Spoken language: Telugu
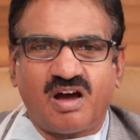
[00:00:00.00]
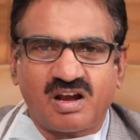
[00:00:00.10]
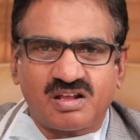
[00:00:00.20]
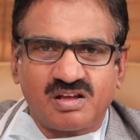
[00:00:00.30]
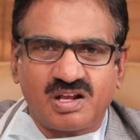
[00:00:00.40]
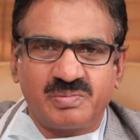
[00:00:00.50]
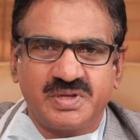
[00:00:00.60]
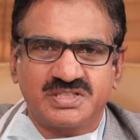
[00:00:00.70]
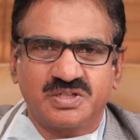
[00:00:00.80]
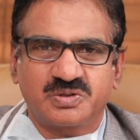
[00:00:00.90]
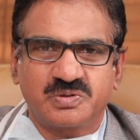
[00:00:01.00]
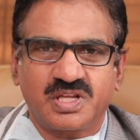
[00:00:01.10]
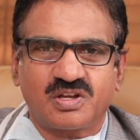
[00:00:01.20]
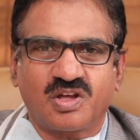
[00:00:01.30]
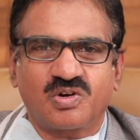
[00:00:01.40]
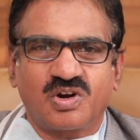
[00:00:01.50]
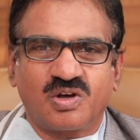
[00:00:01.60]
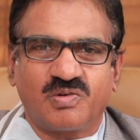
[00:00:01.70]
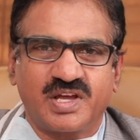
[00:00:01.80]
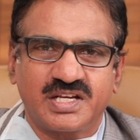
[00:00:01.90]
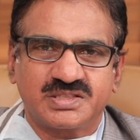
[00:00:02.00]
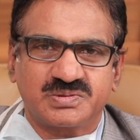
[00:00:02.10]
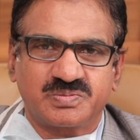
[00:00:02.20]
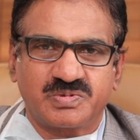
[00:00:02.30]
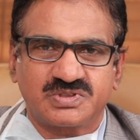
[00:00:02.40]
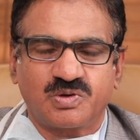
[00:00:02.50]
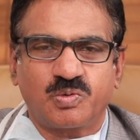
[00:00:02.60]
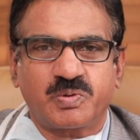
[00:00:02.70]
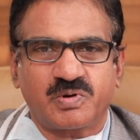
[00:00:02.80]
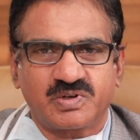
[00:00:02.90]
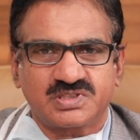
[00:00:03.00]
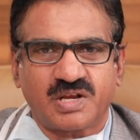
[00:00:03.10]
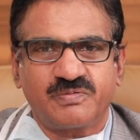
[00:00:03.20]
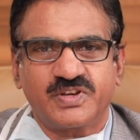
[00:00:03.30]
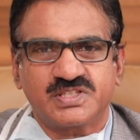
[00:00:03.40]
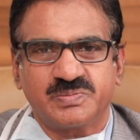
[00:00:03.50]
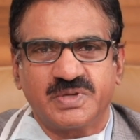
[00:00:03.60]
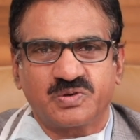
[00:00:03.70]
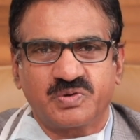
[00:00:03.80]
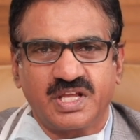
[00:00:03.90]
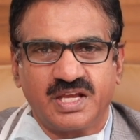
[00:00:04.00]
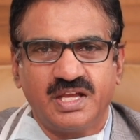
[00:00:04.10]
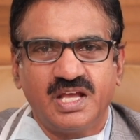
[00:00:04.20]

ఆల్కహాల్ బేస్డ్ తోటి కరోనా వైరస్ సౌప సర్ఫేస్ మీద ఉండే